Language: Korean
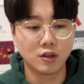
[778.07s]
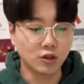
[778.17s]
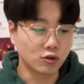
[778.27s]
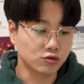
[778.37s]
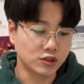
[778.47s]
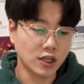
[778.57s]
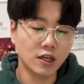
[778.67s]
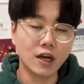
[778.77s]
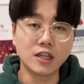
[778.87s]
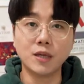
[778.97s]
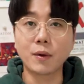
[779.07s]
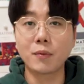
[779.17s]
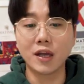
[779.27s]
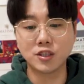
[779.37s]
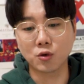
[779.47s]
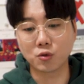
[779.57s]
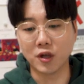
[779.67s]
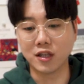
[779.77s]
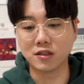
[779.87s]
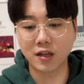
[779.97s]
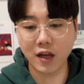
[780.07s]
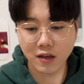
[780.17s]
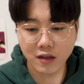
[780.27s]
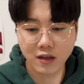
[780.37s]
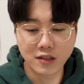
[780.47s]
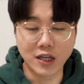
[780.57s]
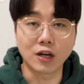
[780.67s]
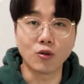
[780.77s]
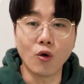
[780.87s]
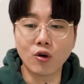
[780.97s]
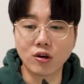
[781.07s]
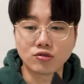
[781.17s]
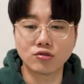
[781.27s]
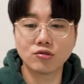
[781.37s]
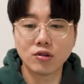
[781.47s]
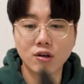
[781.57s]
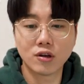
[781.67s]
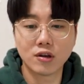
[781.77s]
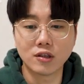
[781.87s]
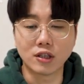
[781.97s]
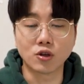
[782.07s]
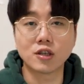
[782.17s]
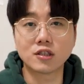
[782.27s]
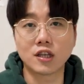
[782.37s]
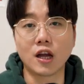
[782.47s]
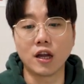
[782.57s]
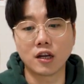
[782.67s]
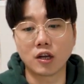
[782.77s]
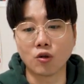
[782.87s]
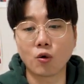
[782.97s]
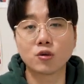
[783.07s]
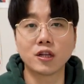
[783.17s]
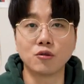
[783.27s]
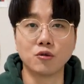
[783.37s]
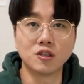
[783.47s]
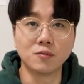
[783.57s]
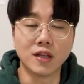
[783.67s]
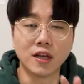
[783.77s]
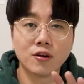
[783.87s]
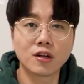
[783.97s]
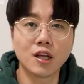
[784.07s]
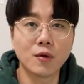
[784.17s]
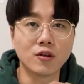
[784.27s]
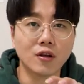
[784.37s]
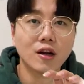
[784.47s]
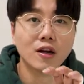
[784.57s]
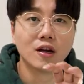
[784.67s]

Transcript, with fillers: 이것도 책이 한 200페이지 정도 되는데 제가 넣어가지고 네, 전자책에 이렇게 넣고 다니고 있습니다. 이렇게 되면